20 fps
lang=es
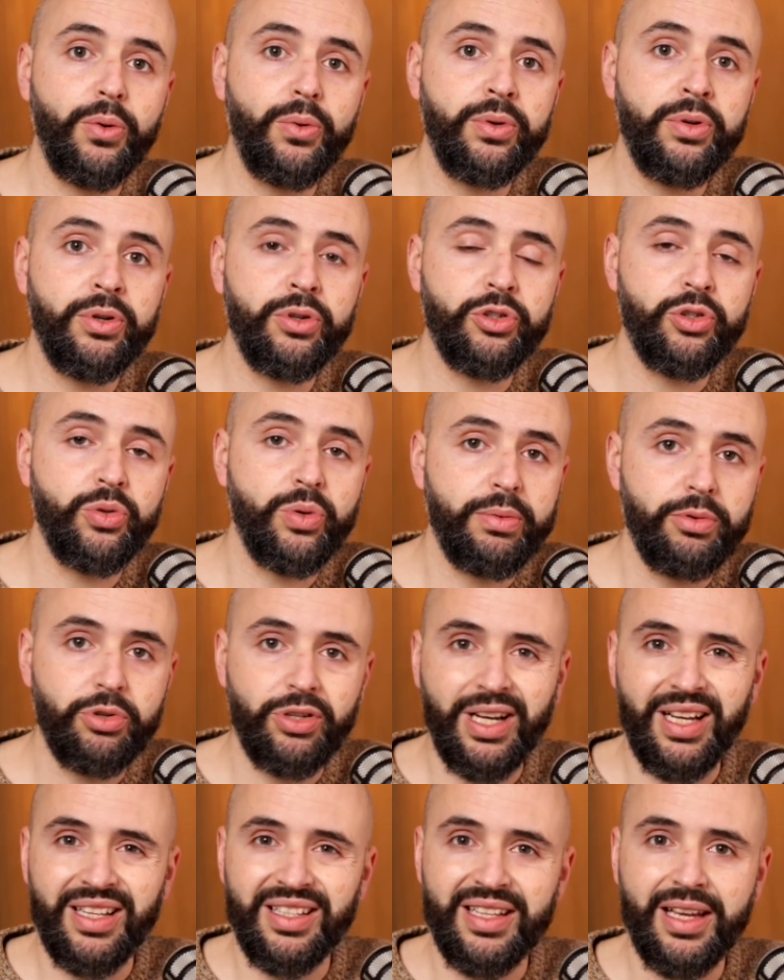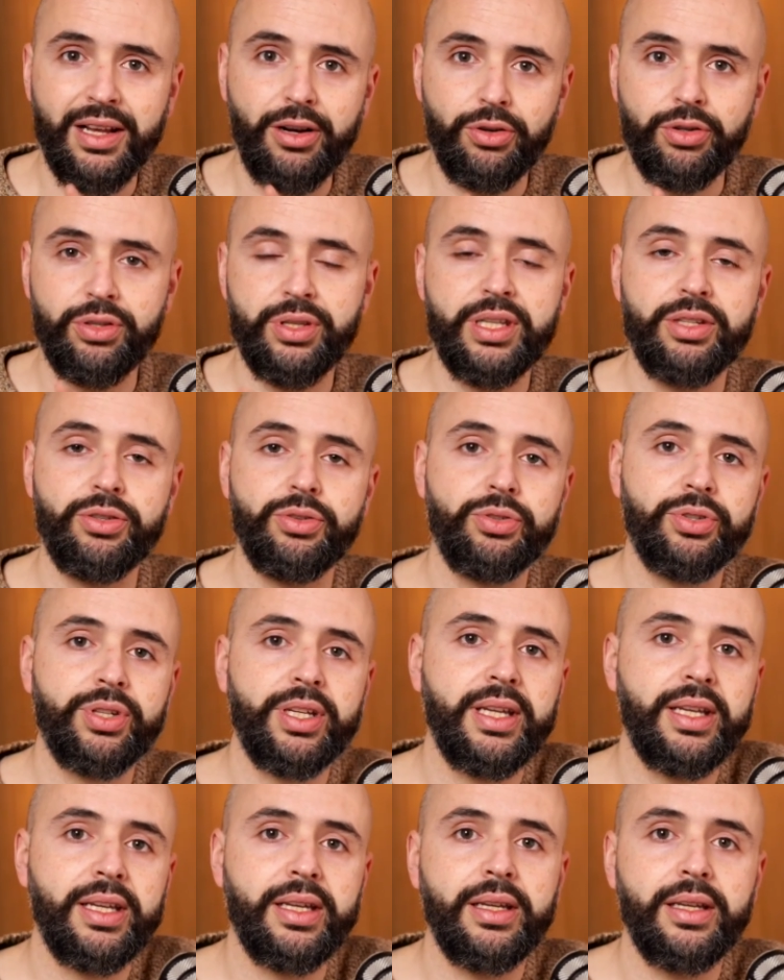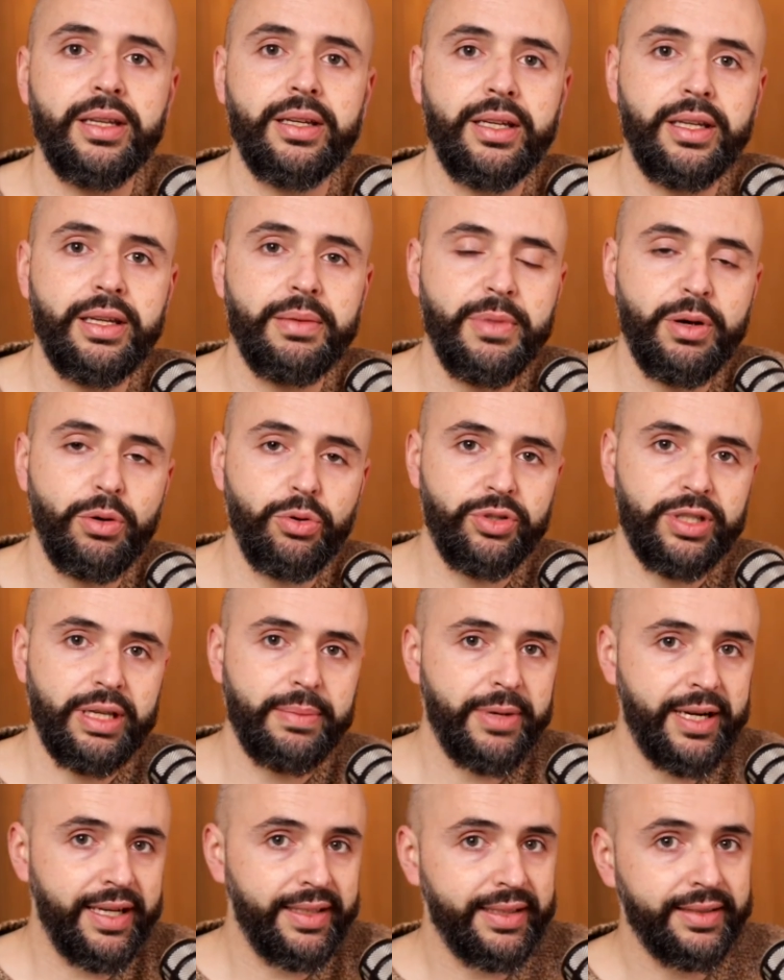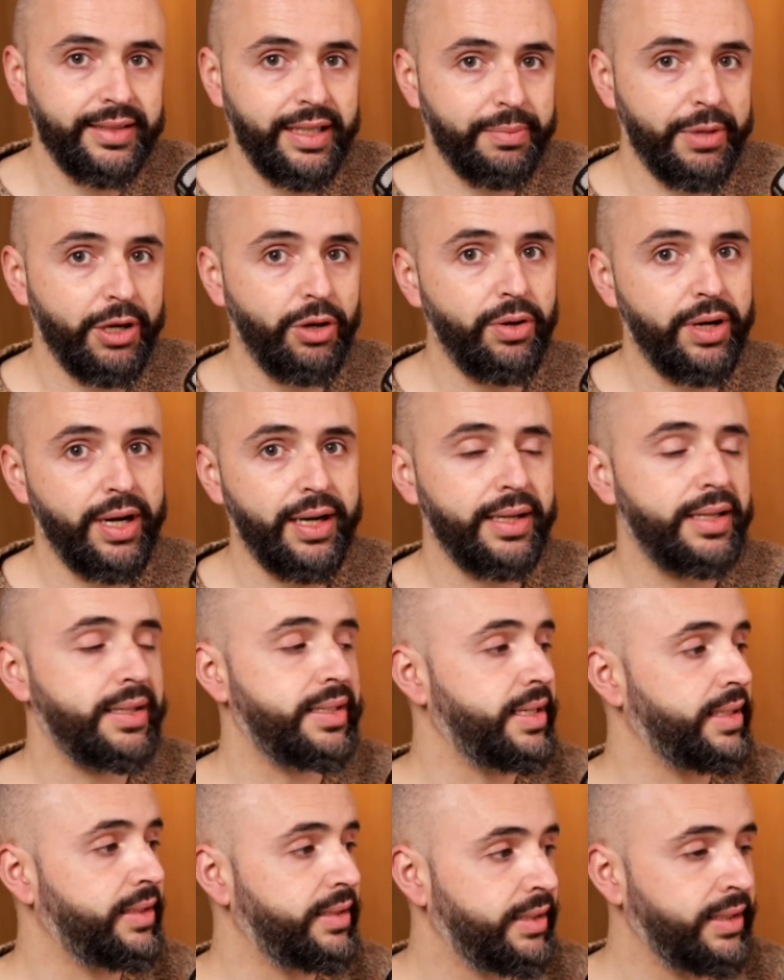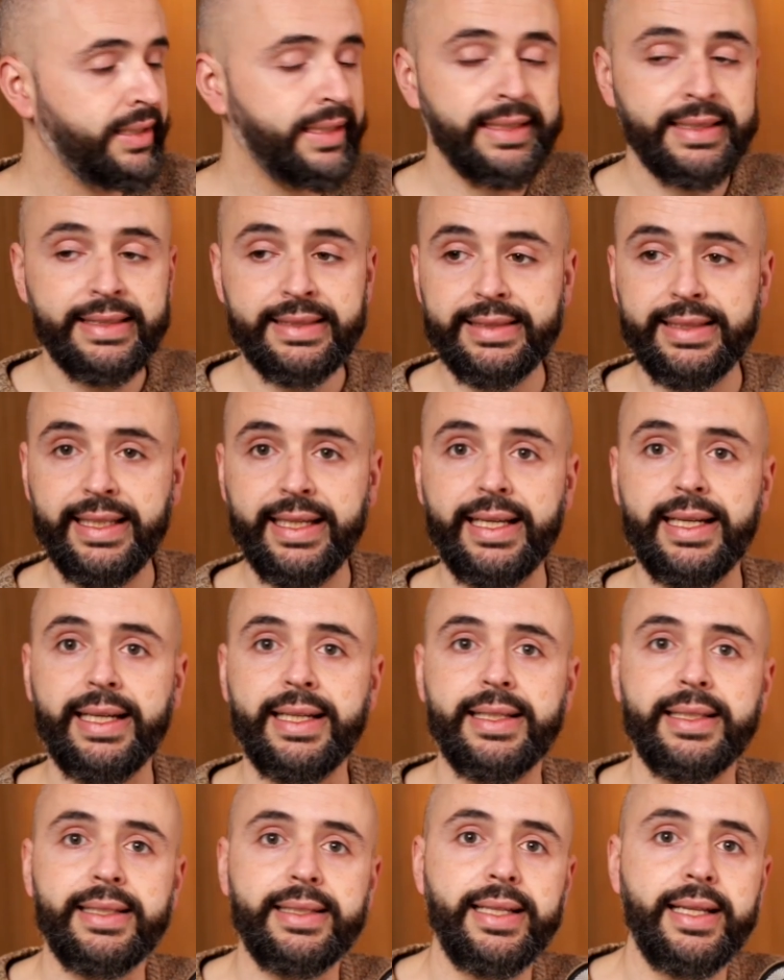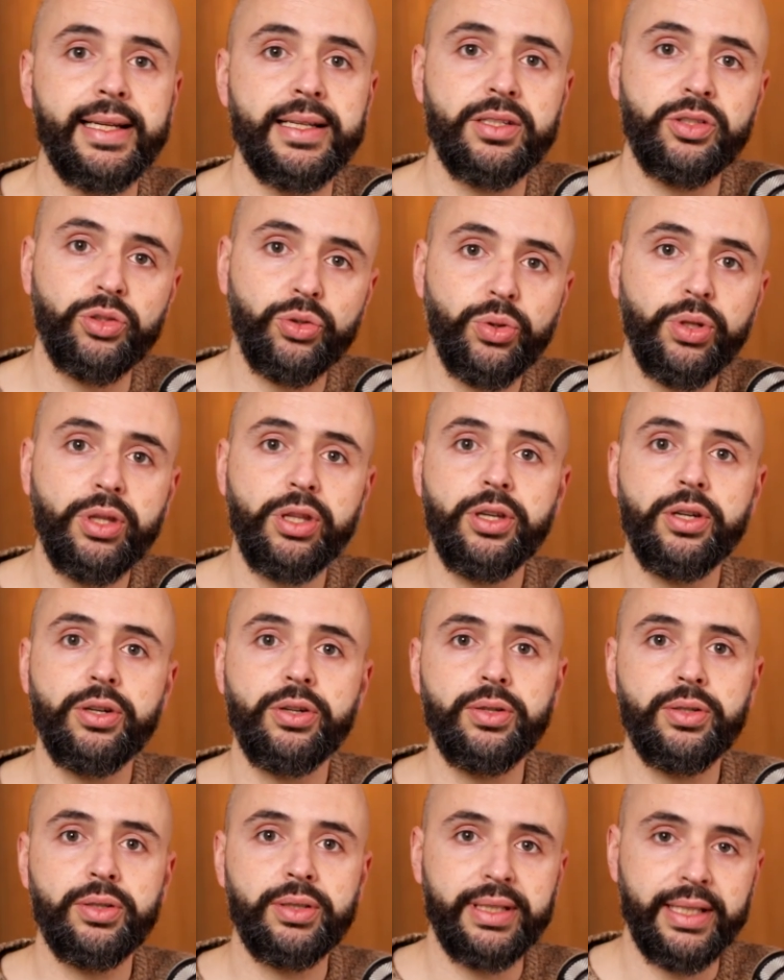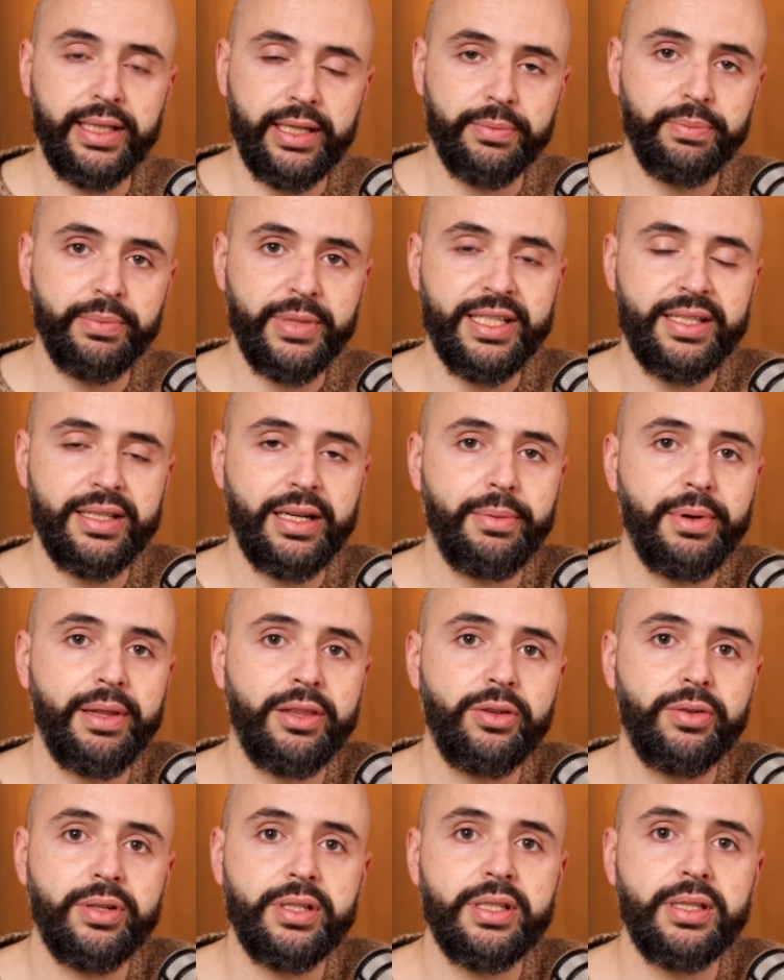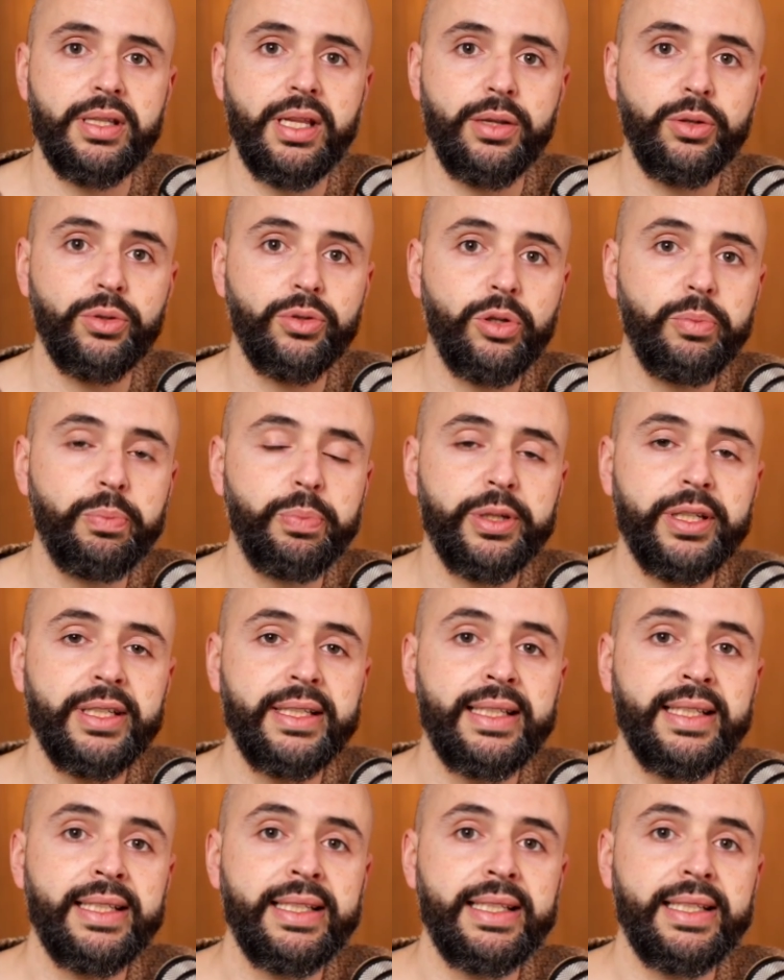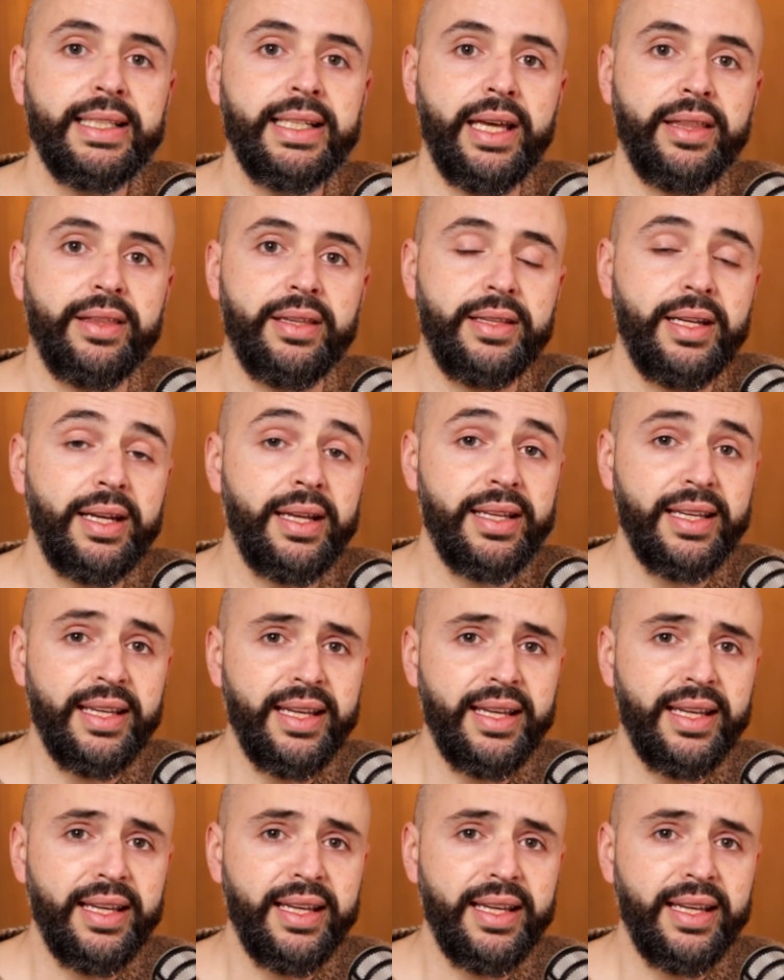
Unos nuevos cacharros de esos que, que me gustan para intentar mejorar el set del, estudio, de mis grabaciones de YouTube etcétera.